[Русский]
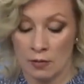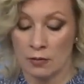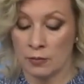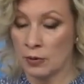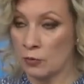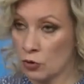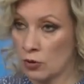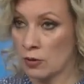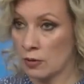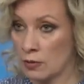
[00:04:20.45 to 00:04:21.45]
потому
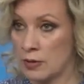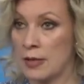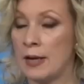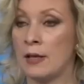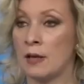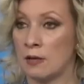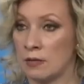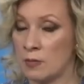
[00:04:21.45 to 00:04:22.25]
что деление